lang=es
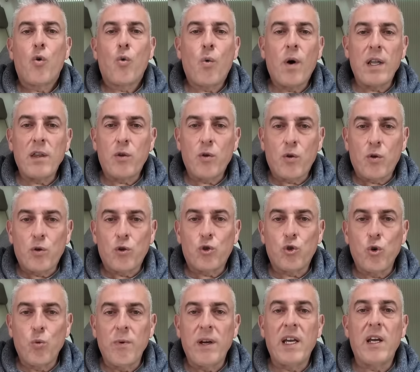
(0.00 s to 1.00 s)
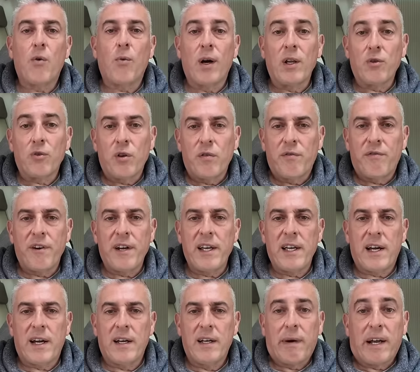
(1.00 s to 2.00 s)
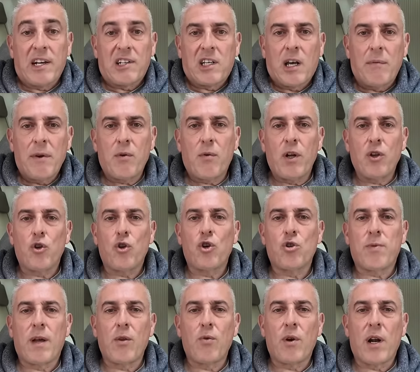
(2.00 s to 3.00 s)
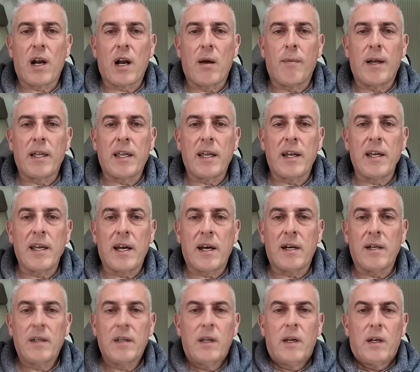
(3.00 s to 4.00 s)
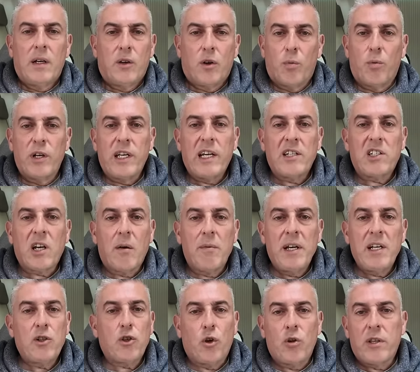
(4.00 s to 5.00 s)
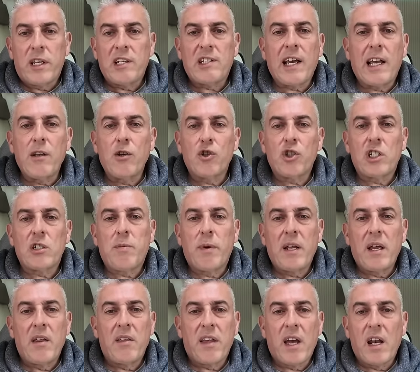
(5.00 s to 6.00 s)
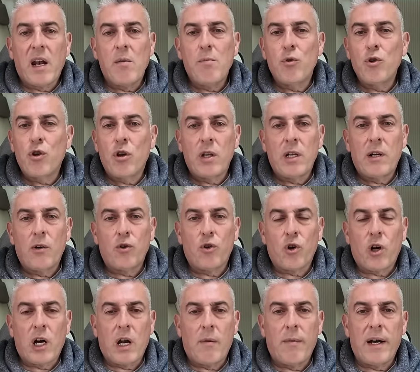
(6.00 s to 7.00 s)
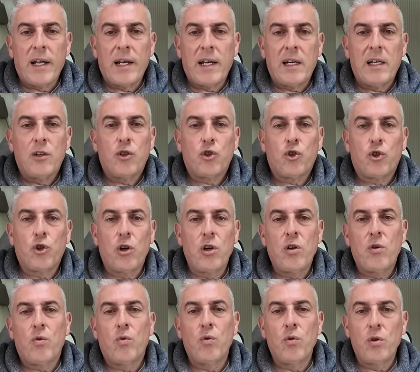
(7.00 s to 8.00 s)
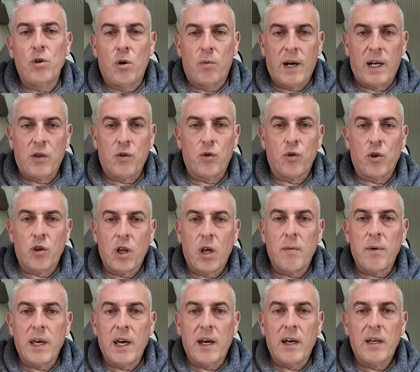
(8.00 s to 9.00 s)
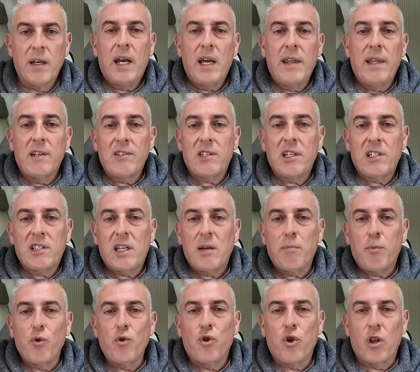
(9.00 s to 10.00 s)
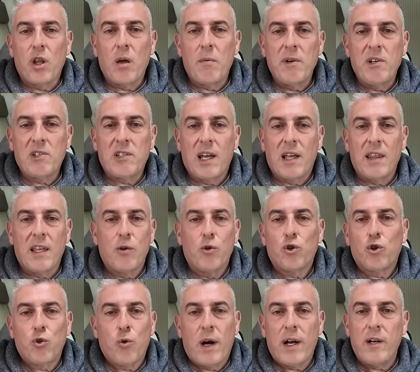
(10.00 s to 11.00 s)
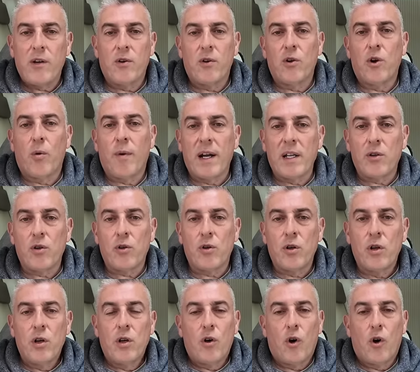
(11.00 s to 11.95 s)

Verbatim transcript: cuánto consume y cuánto enfría, para saber cuánto nos va a durar la batería. Como ya sabéis, con tres años de experiencia en el mundo de la autocaravana, soy un novato todavía. Y desde este punto de vista de usuario novato,